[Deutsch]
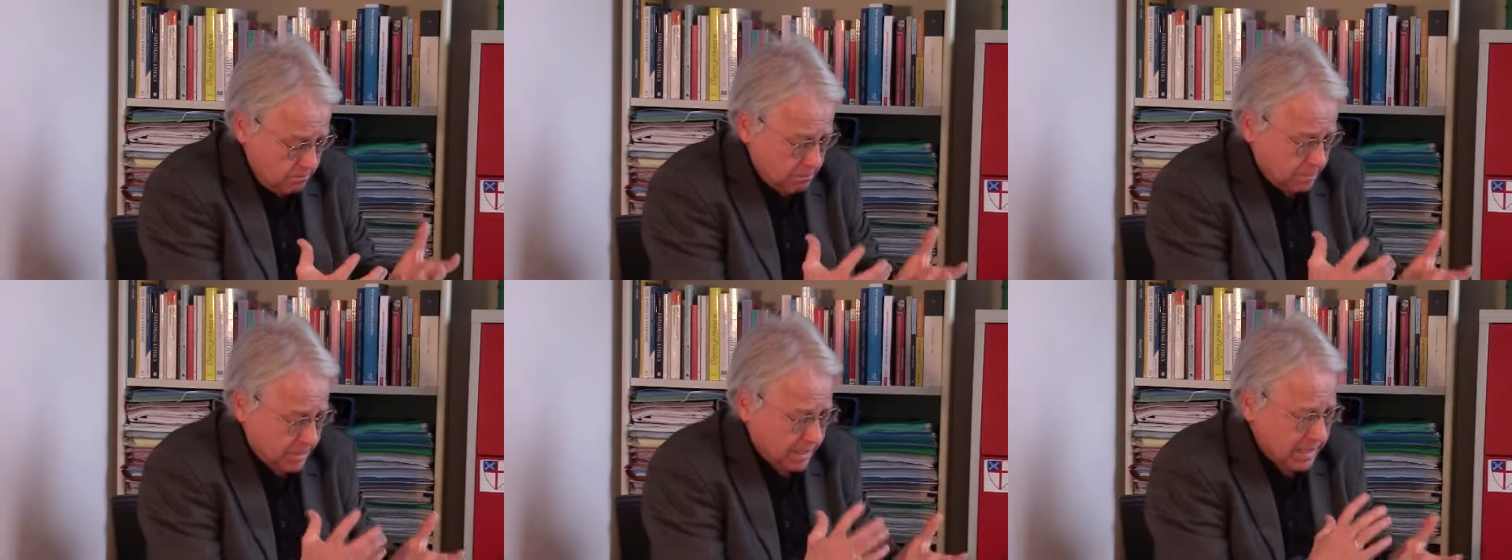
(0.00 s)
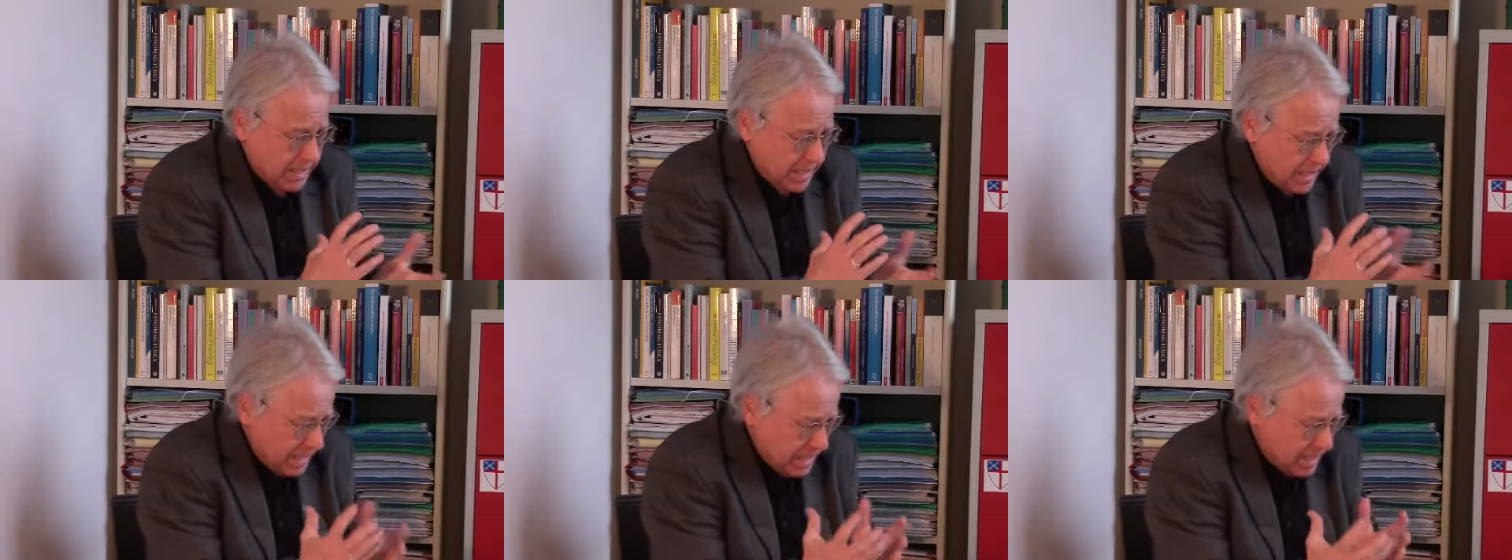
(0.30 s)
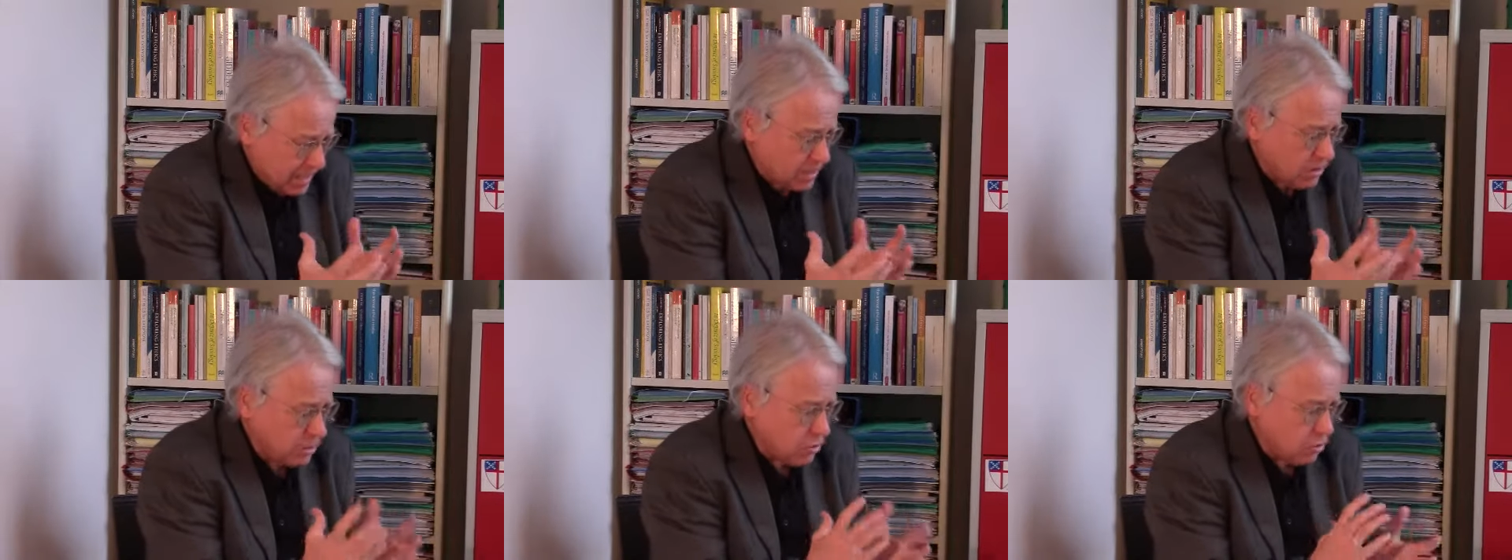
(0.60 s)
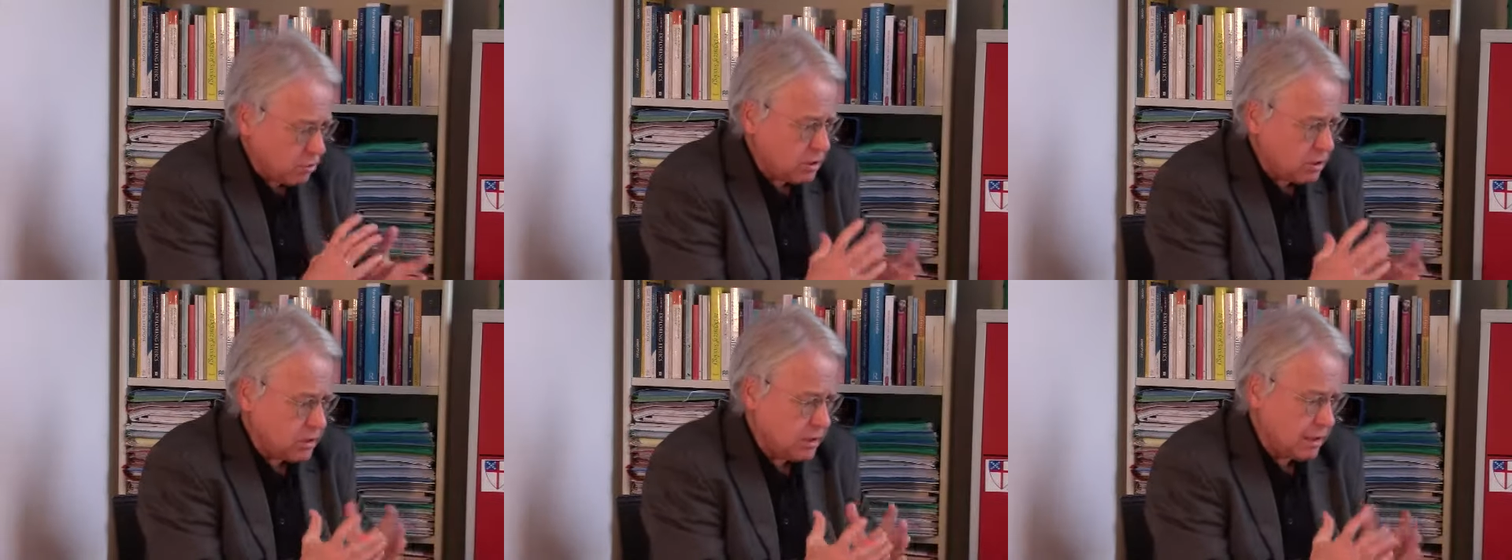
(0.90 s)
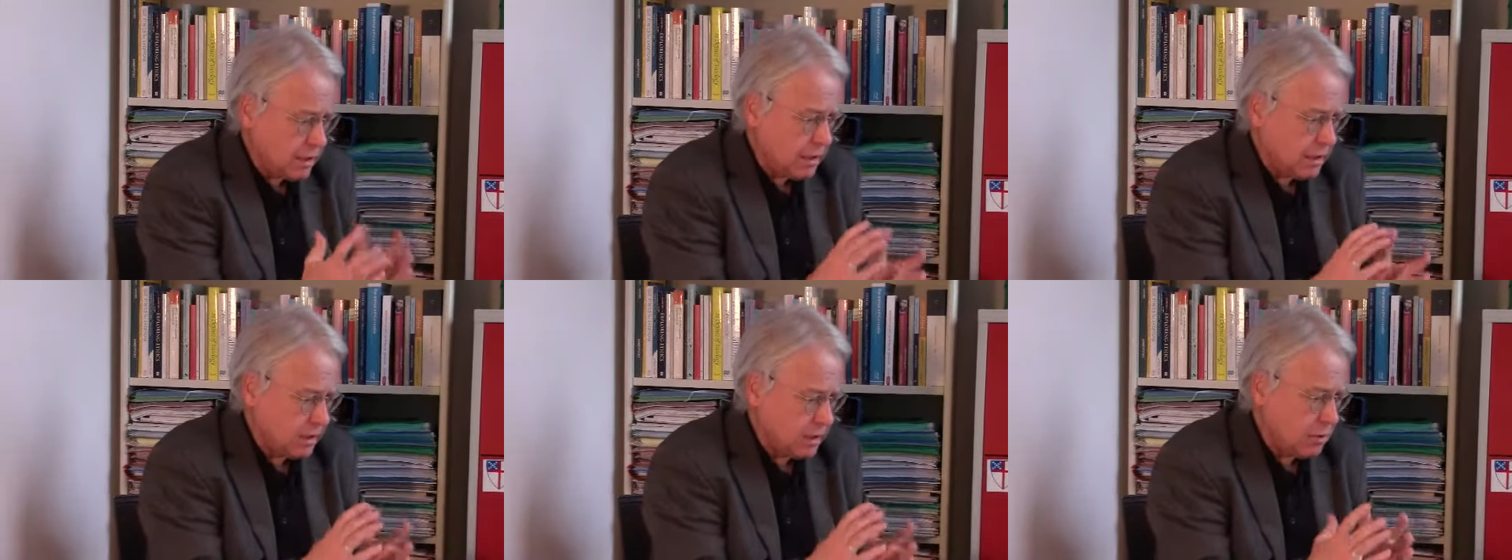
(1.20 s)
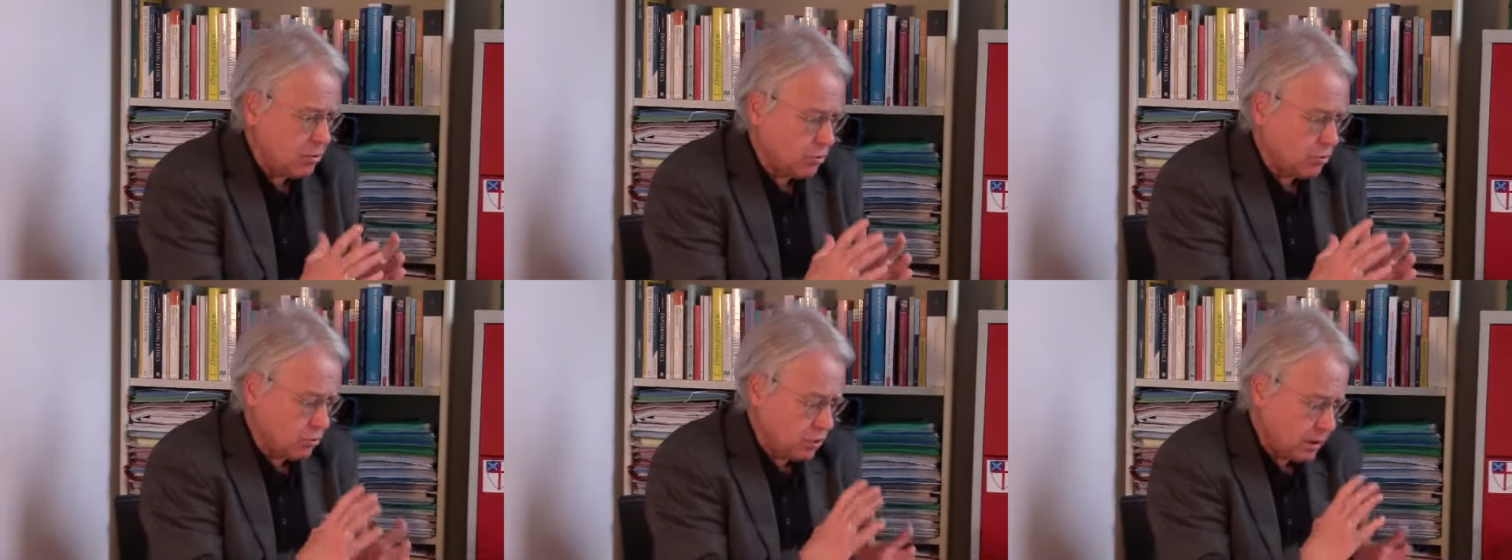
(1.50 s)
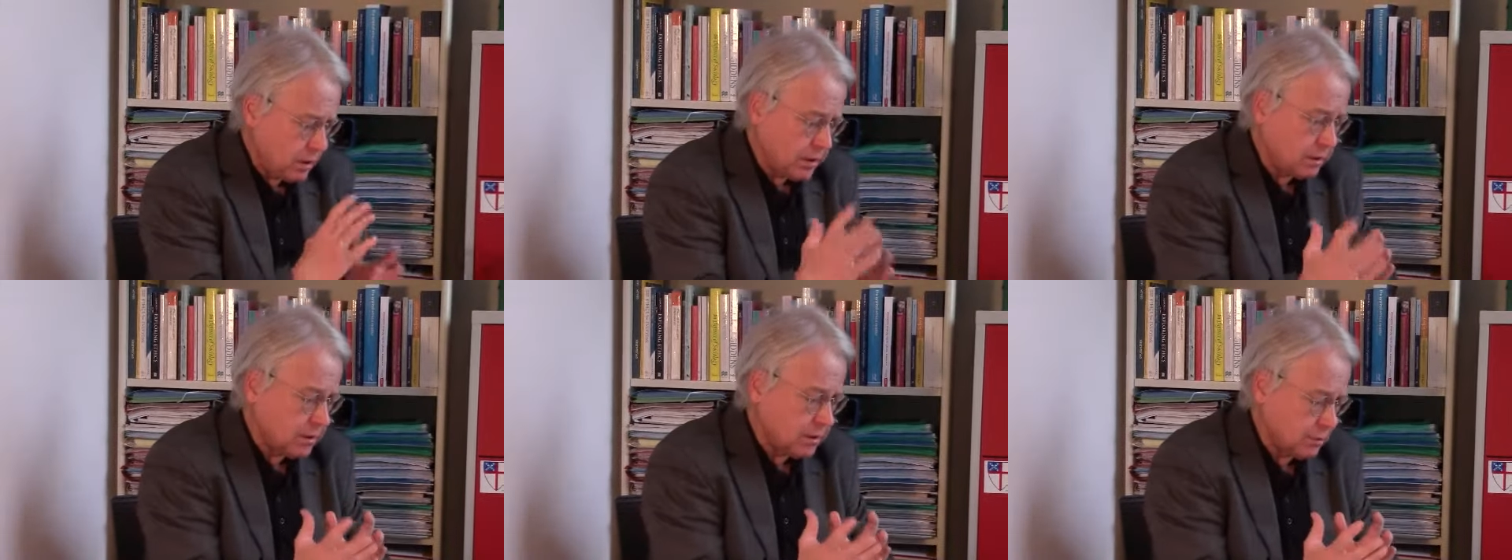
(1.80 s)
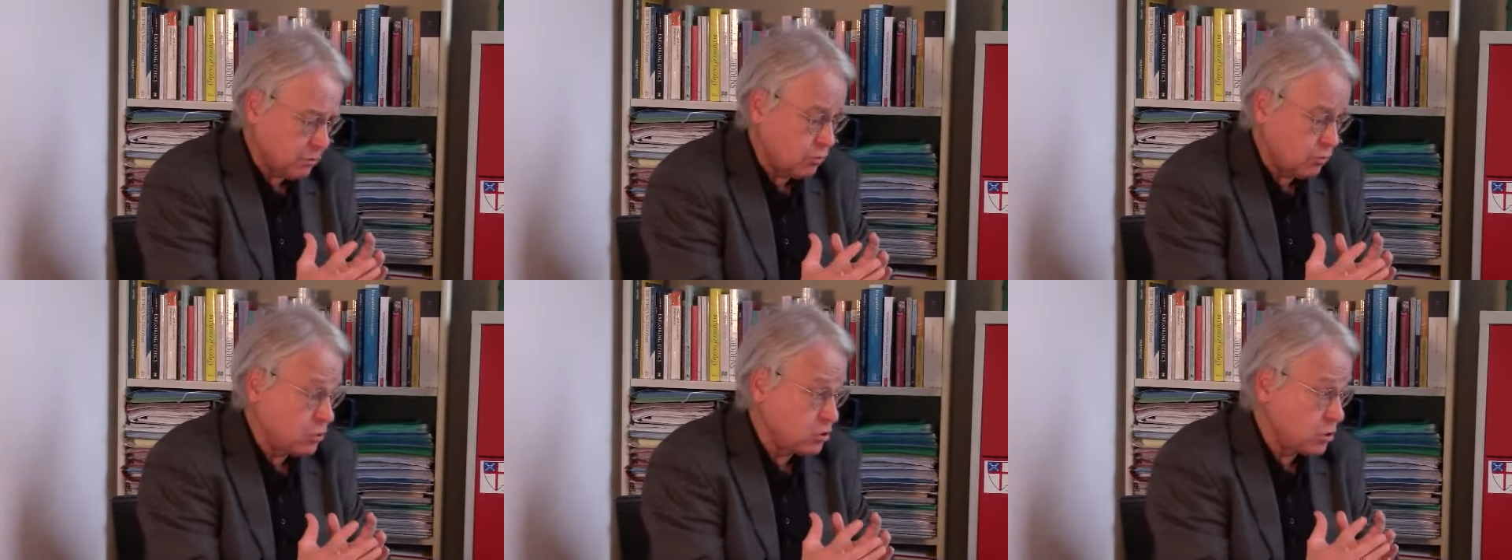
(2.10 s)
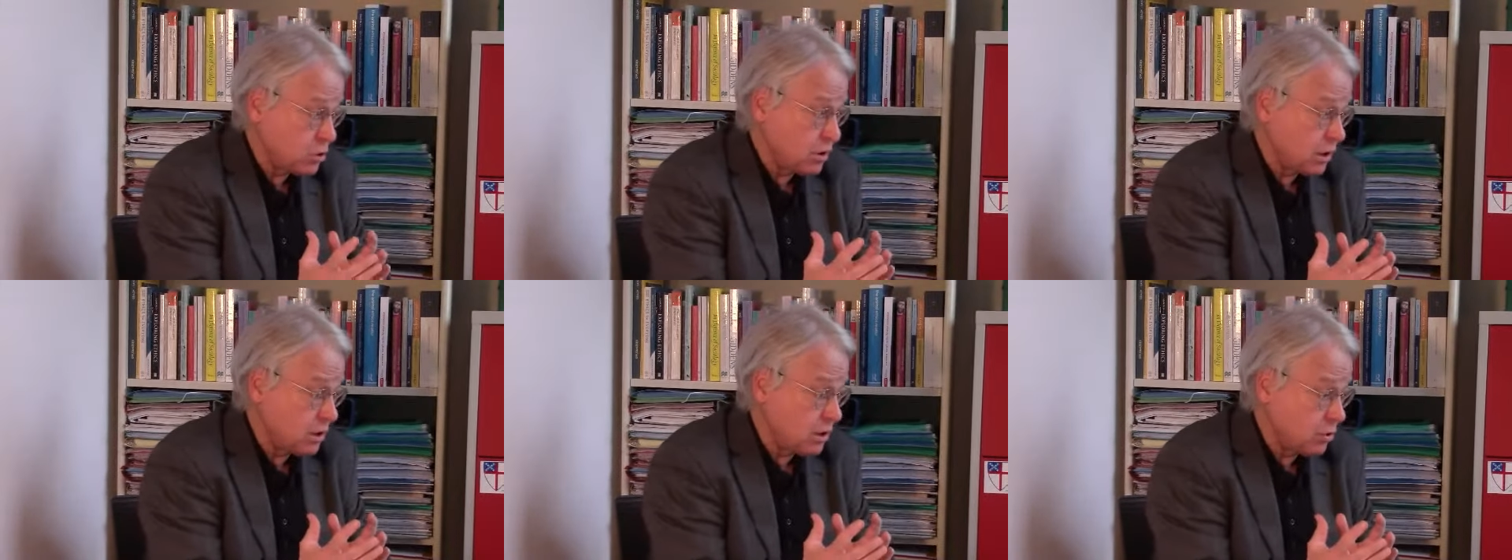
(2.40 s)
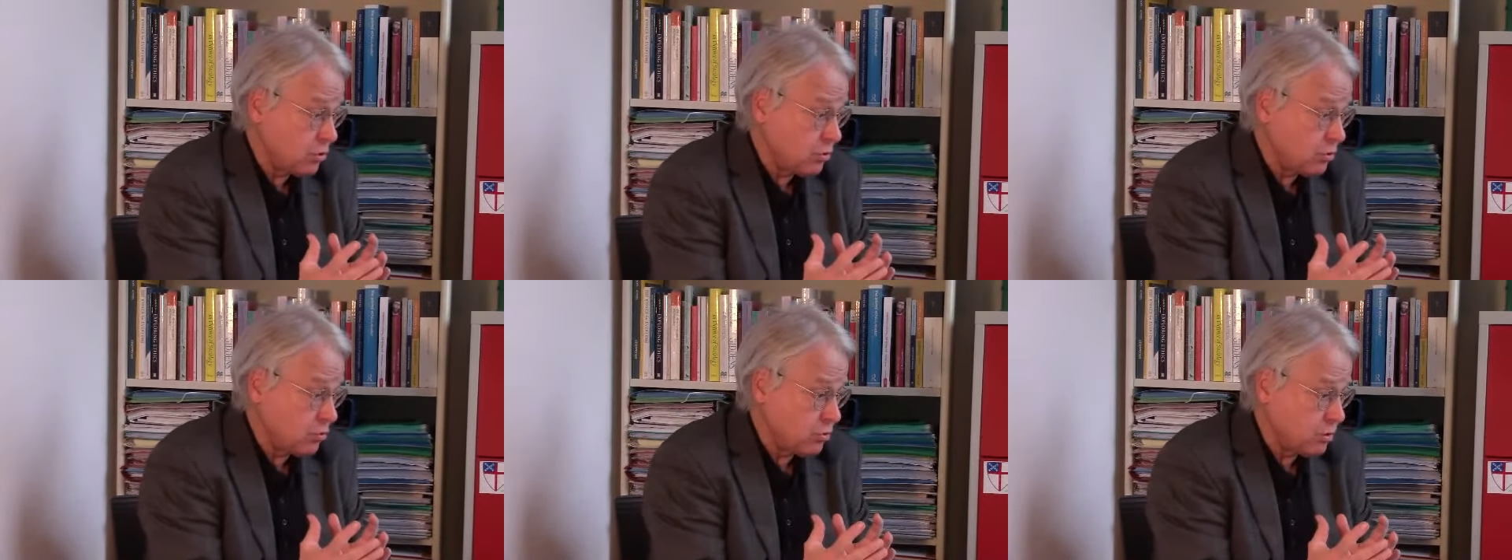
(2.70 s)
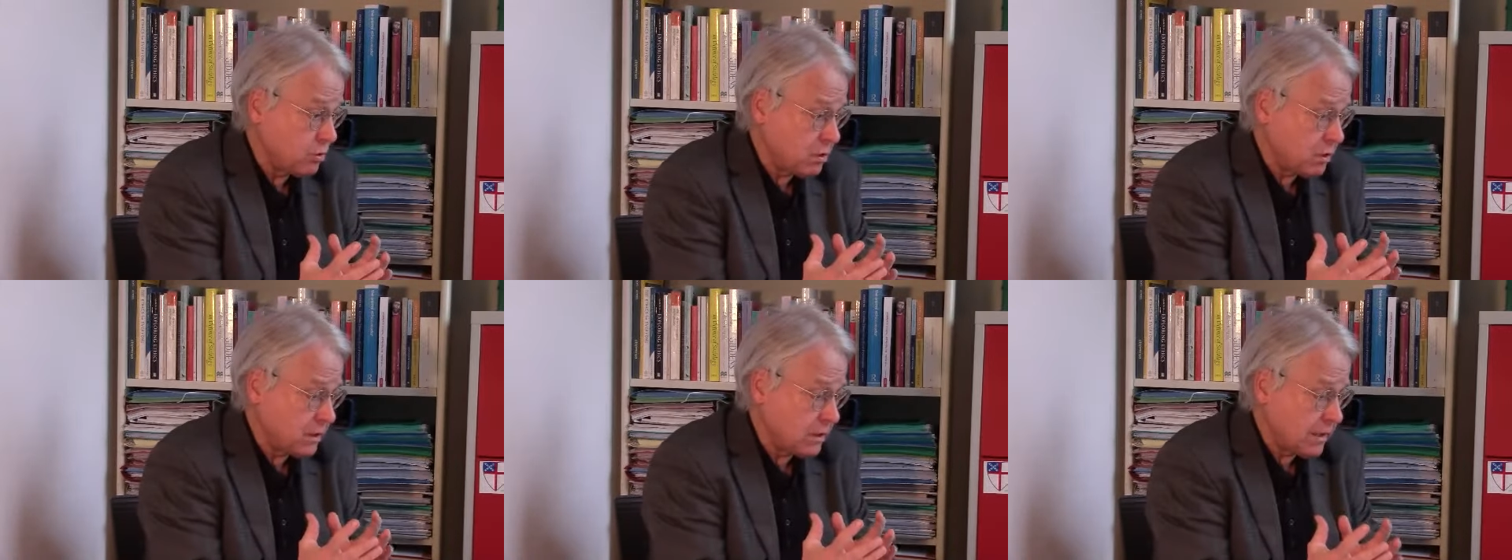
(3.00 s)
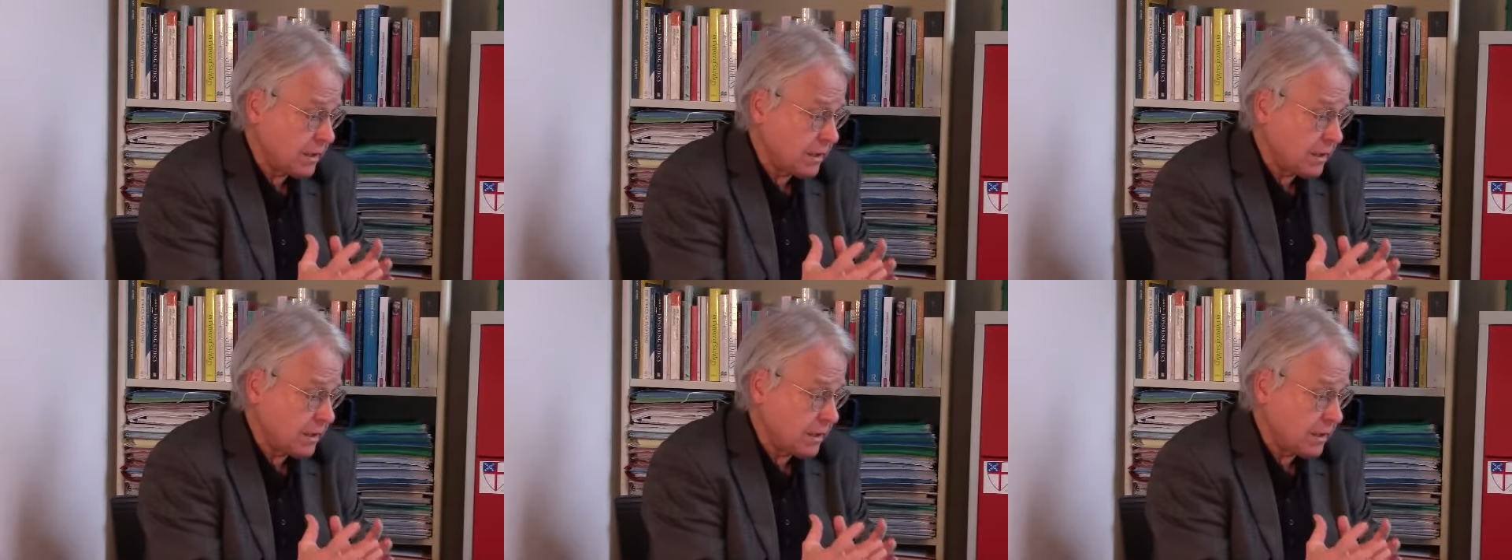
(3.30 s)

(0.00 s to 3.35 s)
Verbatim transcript: prekäre Rolle die Religion, gerade katholische Religion,